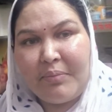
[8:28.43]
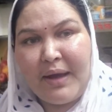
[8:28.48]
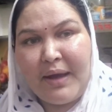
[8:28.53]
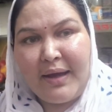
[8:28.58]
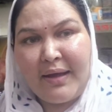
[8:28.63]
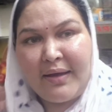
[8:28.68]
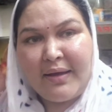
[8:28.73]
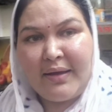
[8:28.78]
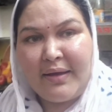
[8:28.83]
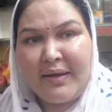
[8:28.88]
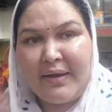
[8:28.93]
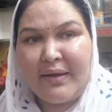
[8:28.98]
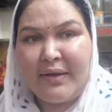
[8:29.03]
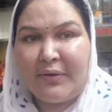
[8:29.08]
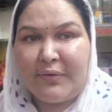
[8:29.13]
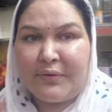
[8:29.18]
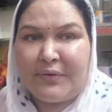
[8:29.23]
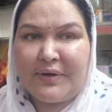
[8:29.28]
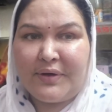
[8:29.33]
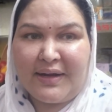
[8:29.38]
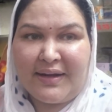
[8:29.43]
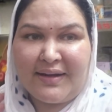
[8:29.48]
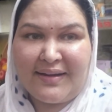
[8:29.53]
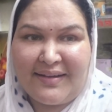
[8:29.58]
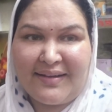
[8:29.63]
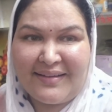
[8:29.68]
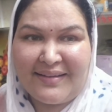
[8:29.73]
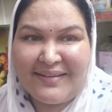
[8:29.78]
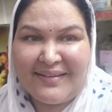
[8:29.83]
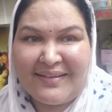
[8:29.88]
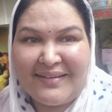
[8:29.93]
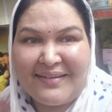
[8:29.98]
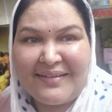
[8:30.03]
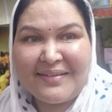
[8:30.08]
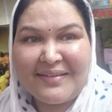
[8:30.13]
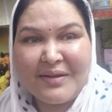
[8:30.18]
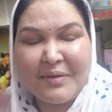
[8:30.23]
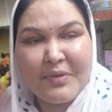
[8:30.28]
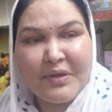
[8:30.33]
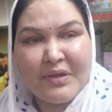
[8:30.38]
बाय गुड नाइट
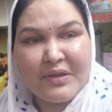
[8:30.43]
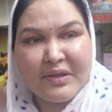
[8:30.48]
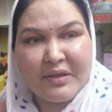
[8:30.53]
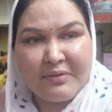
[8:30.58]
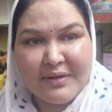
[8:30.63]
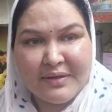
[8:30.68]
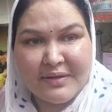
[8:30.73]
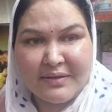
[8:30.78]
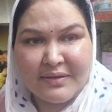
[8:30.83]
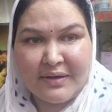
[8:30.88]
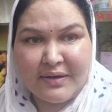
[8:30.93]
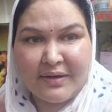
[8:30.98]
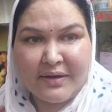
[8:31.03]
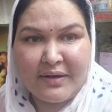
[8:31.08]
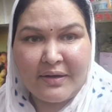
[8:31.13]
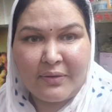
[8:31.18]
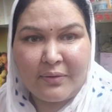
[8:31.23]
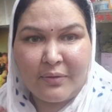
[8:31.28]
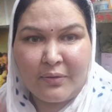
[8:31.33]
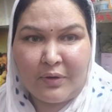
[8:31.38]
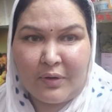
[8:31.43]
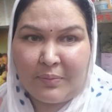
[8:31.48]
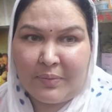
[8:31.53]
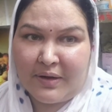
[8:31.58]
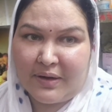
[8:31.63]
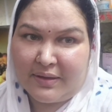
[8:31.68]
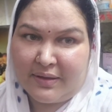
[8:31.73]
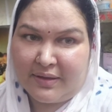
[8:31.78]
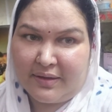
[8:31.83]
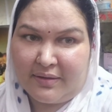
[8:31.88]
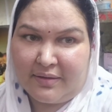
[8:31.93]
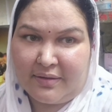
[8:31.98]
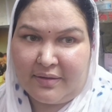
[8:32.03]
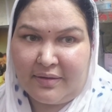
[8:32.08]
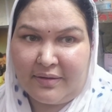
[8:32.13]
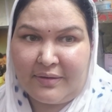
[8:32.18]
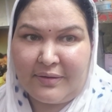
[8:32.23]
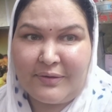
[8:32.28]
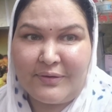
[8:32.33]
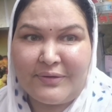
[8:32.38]
सभी स्वस्थ रहे और अपना ध्यान
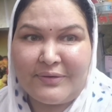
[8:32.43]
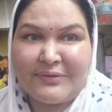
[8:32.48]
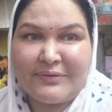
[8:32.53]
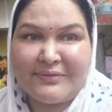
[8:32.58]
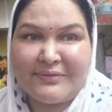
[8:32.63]
रखियो